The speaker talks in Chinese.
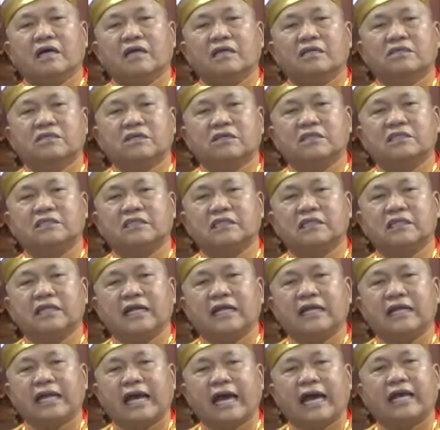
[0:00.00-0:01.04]
这几
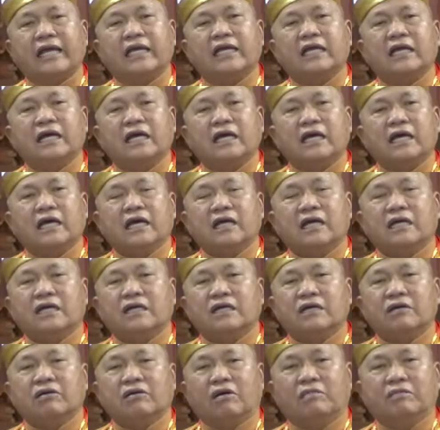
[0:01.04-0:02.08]
年来，
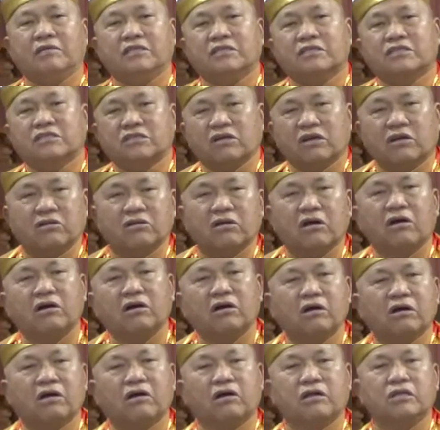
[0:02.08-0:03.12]
我们诵
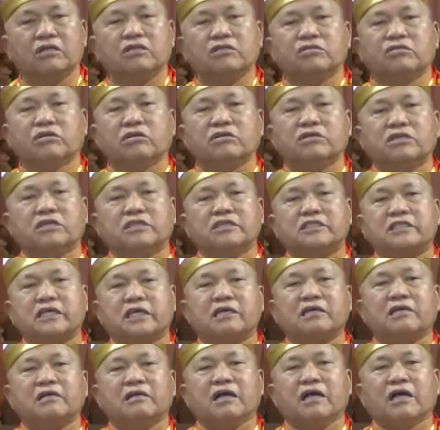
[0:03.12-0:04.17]
了很多的
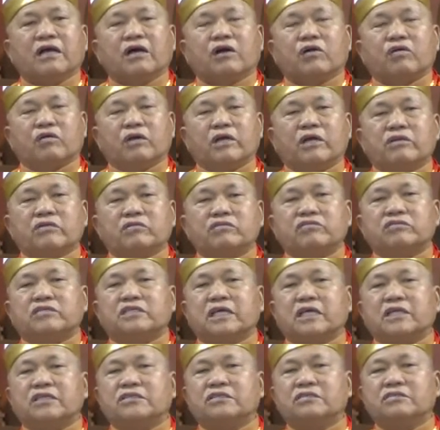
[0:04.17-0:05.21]
经。鬼谷
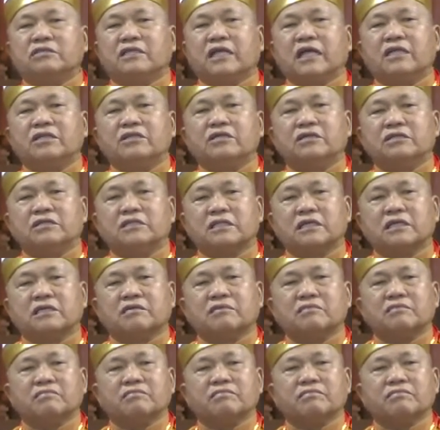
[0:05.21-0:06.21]
先书天德经，